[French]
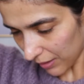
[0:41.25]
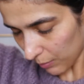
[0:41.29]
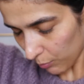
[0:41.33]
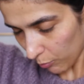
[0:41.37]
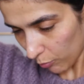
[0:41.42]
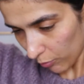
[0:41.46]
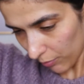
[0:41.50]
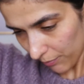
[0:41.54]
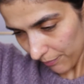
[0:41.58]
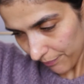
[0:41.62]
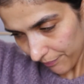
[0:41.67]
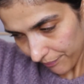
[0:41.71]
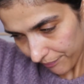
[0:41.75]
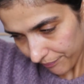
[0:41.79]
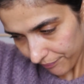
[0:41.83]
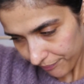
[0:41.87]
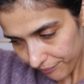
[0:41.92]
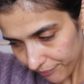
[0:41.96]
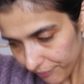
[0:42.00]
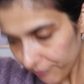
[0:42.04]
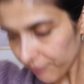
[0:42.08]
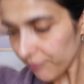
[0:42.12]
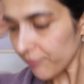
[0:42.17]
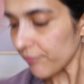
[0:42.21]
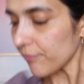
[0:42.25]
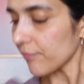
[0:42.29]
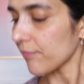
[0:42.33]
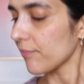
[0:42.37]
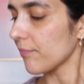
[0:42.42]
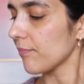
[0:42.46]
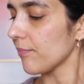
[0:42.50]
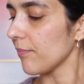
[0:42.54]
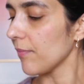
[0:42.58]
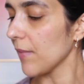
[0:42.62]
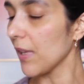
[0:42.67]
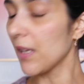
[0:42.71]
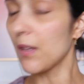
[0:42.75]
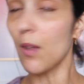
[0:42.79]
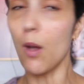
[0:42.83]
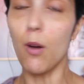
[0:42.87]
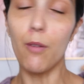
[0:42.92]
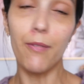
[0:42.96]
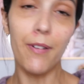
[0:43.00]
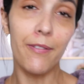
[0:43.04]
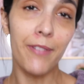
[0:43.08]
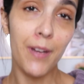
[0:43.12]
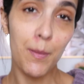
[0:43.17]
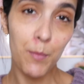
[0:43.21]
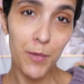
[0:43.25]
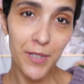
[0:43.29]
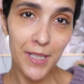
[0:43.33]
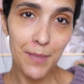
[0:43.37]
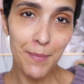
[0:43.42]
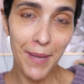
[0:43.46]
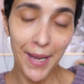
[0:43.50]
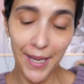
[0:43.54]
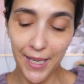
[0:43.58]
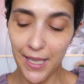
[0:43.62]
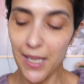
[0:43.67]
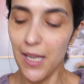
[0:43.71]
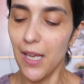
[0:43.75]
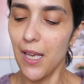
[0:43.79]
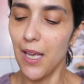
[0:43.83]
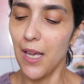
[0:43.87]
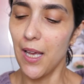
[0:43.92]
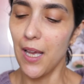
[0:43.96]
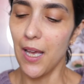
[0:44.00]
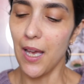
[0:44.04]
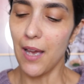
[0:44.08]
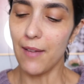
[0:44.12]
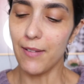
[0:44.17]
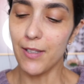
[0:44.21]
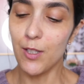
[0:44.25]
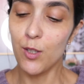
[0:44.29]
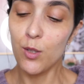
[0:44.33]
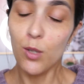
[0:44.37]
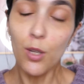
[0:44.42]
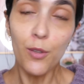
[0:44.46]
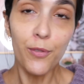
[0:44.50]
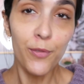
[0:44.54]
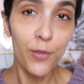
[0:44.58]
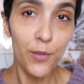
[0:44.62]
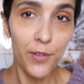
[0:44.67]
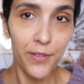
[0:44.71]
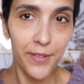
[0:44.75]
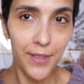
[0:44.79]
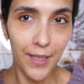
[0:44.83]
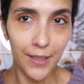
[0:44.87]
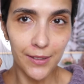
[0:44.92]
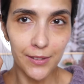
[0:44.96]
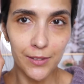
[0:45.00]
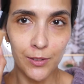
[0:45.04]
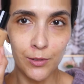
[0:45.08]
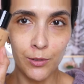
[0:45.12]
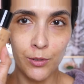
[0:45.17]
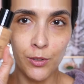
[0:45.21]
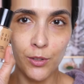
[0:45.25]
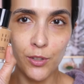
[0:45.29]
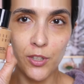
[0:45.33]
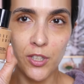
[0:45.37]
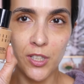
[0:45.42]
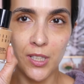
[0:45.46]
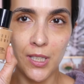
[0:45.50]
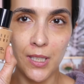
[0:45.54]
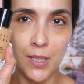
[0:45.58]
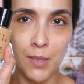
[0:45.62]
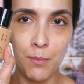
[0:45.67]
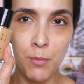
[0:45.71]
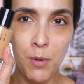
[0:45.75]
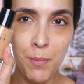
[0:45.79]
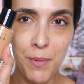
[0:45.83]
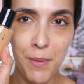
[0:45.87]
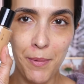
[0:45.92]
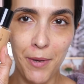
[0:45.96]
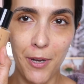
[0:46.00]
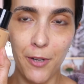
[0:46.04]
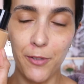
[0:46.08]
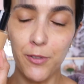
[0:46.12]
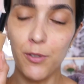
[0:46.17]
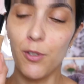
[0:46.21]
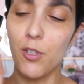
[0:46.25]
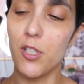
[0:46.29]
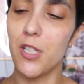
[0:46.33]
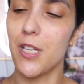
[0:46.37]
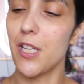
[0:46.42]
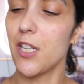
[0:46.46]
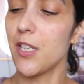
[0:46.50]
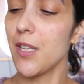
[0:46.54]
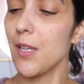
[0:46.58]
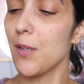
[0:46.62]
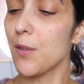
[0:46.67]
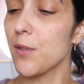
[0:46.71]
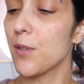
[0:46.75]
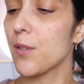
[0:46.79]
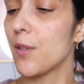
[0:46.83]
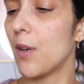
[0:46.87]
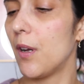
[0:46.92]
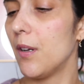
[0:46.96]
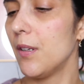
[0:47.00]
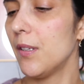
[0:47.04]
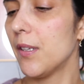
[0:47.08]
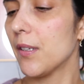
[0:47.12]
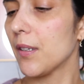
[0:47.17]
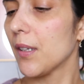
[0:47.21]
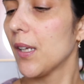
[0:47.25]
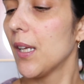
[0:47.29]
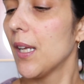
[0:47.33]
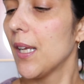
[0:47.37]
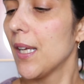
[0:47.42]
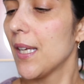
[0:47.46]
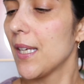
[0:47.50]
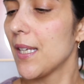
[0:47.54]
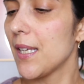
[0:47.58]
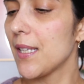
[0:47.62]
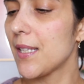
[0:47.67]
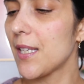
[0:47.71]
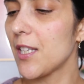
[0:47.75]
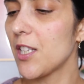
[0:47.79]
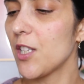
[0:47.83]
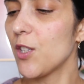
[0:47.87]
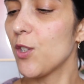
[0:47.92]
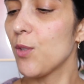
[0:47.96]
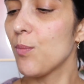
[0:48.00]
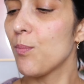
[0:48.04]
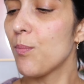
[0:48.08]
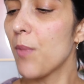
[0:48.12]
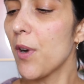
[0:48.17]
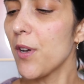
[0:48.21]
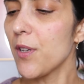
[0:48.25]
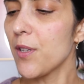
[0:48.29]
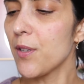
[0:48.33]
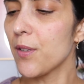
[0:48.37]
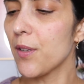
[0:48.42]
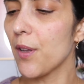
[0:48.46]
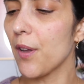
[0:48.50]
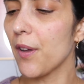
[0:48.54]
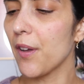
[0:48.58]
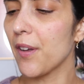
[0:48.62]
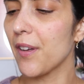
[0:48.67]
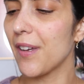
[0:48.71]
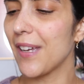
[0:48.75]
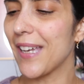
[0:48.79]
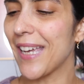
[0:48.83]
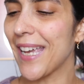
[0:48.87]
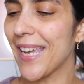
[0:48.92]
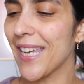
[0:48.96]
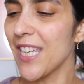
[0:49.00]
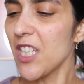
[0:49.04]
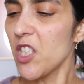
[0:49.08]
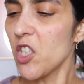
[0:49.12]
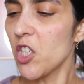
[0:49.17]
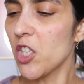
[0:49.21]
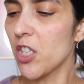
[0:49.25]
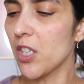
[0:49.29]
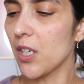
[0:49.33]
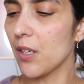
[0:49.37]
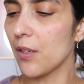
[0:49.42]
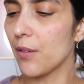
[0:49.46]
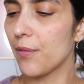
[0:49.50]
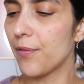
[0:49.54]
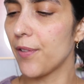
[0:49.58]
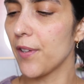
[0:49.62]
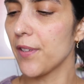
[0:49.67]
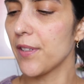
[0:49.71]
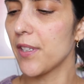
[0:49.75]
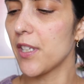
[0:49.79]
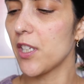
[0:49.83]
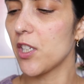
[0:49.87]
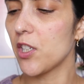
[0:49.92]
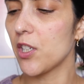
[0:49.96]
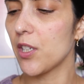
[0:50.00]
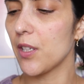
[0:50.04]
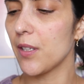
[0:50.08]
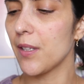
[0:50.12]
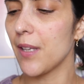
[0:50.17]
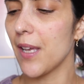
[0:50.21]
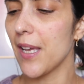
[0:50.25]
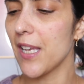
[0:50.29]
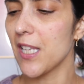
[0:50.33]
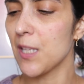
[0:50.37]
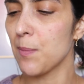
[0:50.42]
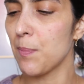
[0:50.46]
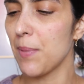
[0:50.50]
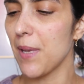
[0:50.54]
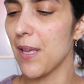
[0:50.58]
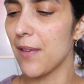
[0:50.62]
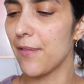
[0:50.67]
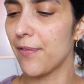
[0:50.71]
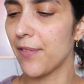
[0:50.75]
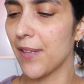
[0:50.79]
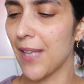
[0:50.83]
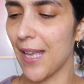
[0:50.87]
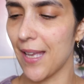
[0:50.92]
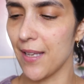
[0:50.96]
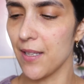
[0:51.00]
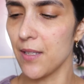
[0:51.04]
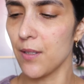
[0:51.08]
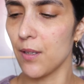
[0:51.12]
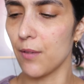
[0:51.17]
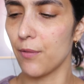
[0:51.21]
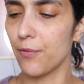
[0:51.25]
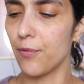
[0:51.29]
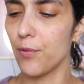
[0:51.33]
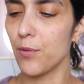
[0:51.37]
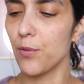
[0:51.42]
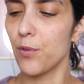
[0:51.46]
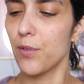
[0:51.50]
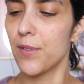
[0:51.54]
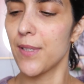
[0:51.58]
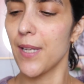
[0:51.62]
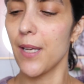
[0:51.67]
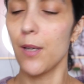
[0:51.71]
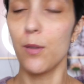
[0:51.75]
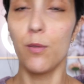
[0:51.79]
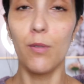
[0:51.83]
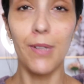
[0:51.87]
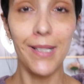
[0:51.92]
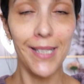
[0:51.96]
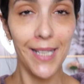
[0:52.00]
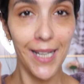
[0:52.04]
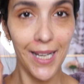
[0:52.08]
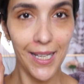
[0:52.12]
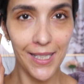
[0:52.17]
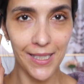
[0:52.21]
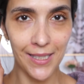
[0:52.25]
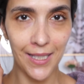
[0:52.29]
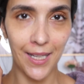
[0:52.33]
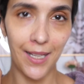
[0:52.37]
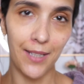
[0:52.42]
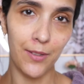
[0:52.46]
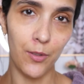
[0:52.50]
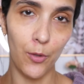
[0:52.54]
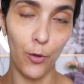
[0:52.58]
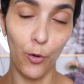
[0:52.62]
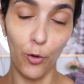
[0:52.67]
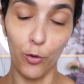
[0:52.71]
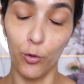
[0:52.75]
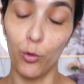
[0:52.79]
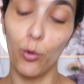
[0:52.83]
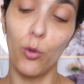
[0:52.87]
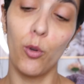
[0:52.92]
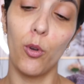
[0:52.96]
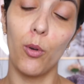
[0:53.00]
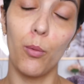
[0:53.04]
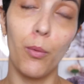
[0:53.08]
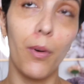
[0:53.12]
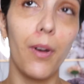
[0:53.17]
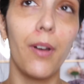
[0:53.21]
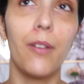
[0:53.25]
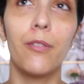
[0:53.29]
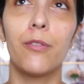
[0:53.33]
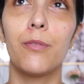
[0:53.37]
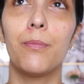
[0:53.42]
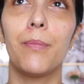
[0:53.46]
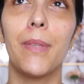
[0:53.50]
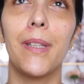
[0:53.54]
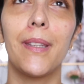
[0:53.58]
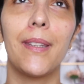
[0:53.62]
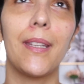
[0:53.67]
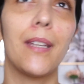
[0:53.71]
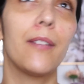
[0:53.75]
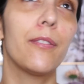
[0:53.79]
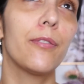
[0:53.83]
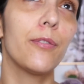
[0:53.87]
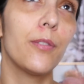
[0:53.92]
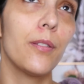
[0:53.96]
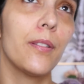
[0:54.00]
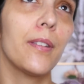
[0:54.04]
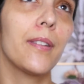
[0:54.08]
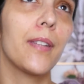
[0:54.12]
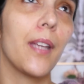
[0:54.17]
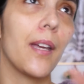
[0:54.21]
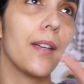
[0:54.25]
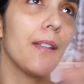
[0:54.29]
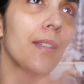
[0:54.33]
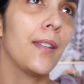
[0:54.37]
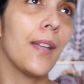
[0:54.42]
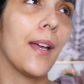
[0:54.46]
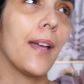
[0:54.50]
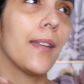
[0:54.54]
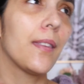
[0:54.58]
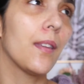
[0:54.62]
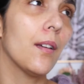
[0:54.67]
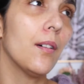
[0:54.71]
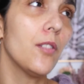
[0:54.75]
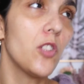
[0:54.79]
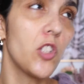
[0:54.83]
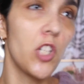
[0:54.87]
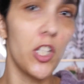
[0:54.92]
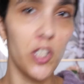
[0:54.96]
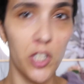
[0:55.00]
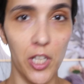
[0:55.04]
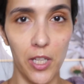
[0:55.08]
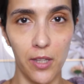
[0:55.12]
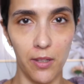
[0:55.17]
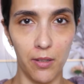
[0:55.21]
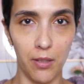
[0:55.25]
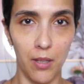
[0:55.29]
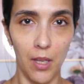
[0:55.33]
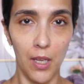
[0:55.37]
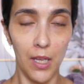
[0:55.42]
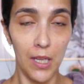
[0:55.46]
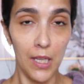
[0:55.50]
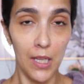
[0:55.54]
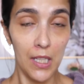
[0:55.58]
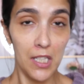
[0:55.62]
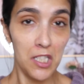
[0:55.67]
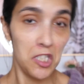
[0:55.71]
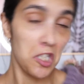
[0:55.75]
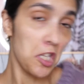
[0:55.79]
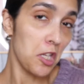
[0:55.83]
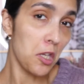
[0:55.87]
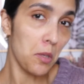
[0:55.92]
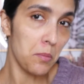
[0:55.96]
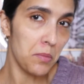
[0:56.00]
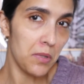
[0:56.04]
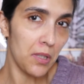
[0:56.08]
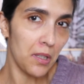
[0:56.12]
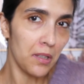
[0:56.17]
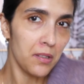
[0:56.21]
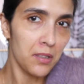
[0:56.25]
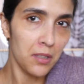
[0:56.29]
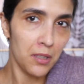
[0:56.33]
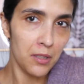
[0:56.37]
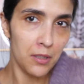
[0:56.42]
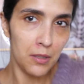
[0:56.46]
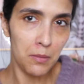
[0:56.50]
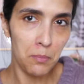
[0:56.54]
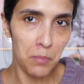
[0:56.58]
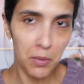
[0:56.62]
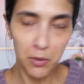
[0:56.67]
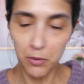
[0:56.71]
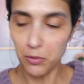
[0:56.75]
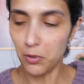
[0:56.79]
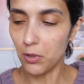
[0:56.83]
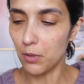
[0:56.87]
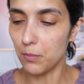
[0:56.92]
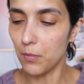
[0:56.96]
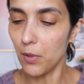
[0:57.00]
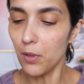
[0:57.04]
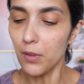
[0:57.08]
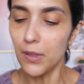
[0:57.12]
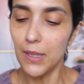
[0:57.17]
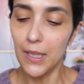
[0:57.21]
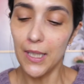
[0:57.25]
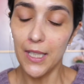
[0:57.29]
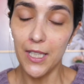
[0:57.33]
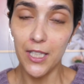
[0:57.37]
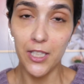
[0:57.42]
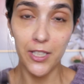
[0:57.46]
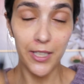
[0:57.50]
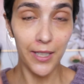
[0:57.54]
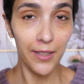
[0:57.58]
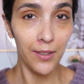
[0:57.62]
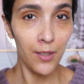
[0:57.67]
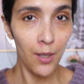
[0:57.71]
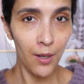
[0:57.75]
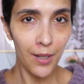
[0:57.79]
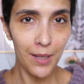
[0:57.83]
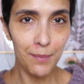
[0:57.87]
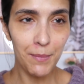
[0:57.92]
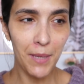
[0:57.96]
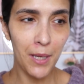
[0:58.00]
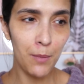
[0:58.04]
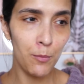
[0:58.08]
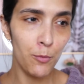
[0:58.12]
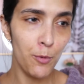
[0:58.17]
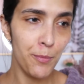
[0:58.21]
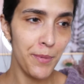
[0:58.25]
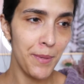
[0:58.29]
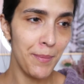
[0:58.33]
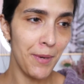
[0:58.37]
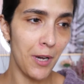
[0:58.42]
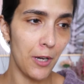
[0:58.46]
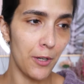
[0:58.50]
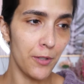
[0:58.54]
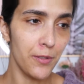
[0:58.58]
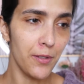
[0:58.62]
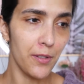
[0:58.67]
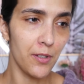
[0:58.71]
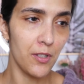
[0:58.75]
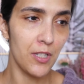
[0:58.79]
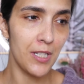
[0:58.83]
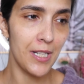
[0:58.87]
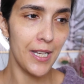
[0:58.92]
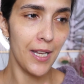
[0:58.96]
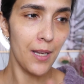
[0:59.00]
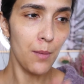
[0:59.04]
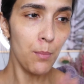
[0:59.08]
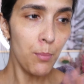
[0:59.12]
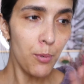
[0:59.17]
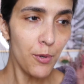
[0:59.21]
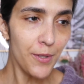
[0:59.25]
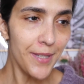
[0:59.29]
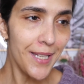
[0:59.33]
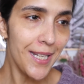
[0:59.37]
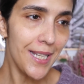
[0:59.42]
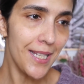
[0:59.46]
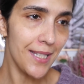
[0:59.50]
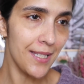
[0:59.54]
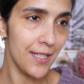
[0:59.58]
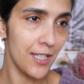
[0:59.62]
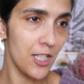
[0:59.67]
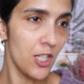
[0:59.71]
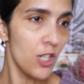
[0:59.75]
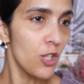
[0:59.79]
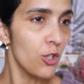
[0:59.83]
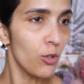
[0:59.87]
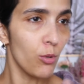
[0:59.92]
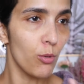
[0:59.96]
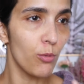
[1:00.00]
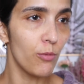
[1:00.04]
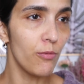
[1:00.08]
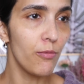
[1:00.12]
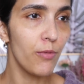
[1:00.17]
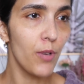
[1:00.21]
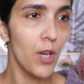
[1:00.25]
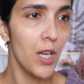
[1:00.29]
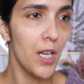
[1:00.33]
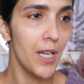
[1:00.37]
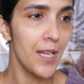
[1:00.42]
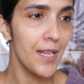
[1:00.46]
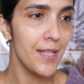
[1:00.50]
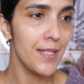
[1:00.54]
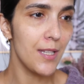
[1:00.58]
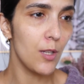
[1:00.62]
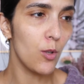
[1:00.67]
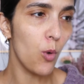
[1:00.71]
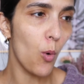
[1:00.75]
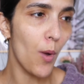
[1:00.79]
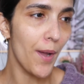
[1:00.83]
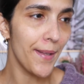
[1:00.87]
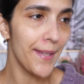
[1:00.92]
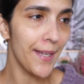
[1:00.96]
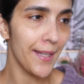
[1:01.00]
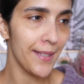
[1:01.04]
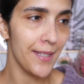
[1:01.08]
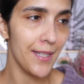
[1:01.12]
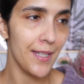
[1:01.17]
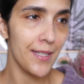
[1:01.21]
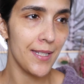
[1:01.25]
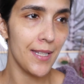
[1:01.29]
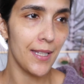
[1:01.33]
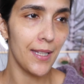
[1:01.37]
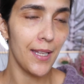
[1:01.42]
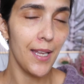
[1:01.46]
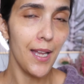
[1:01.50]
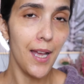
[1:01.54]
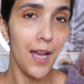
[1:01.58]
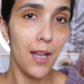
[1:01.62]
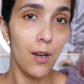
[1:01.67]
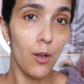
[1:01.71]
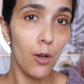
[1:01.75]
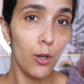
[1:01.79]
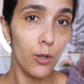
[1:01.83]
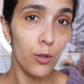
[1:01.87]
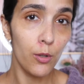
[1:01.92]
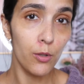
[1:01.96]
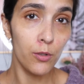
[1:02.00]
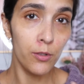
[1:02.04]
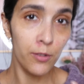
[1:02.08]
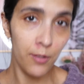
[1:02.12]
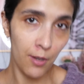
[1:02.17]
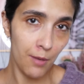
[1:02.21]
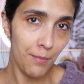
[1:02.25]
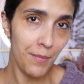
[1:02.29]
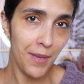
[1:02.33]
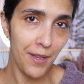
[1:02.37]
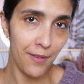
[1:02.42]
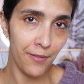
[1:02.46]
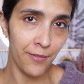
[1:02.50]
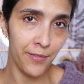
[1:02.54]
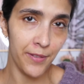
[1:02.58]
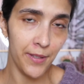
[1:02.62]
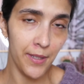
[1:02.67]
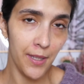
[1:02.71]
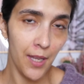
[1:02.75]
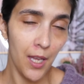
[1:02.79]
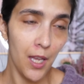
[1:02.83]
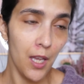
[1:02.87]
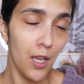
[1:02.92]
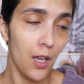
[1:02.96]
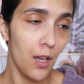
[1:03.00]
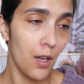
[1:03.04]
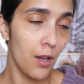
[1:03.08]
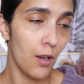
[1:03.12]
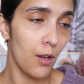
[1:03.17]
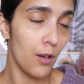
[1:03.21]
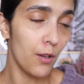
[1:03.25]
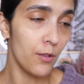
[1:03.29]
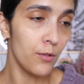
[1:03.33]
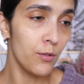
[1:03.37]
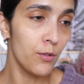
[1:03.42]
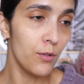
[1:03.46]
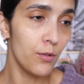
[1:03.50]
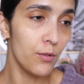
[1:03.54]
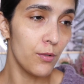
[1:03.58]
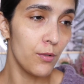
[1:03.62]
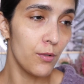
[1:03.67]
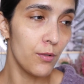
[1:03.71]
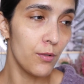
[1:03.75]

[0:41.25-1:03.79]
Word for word: bon, non, on va vraiment démarrer avec ce fond de teint de chez Bobbi Brown que j'ai acheté en solde. Il s'agit du Moisture Rich Foundation SPF 15, fond de teint ultra hydratant. Donc moi, vous mettez fond de teint hydratant, j'achète. C'est comme ça, c'est pas autrement. J'adore la marque Bobby Brown, je l'ai un peu délaissée, je trouve, ces trois dernières années, alors que dans ma vie euh, de,